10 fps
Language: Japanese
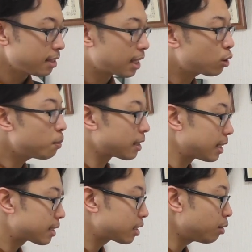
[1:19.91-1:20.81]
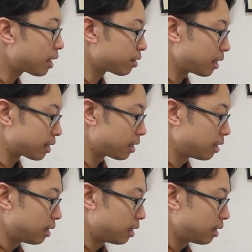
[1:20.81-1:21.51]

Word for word: 例えばデスクワークです